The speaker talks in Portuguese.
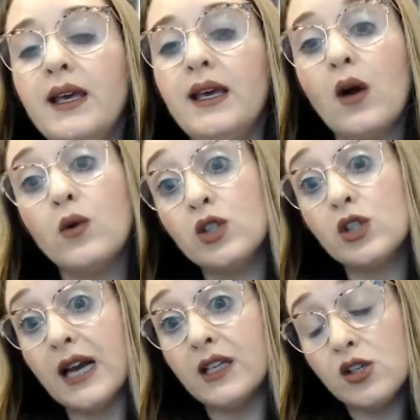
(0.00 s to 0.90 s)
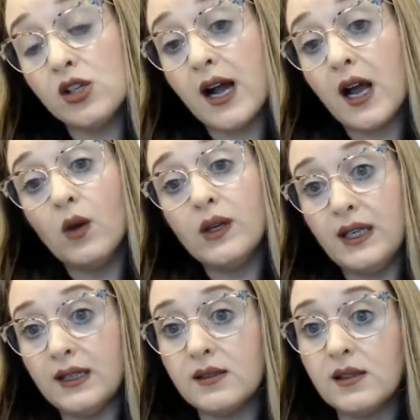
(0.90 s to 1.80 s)
É, a quantidade de
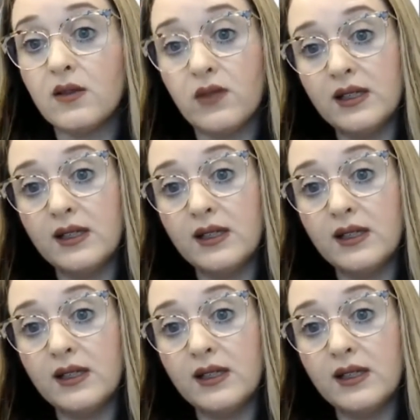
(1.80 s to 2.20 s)
calorias que vai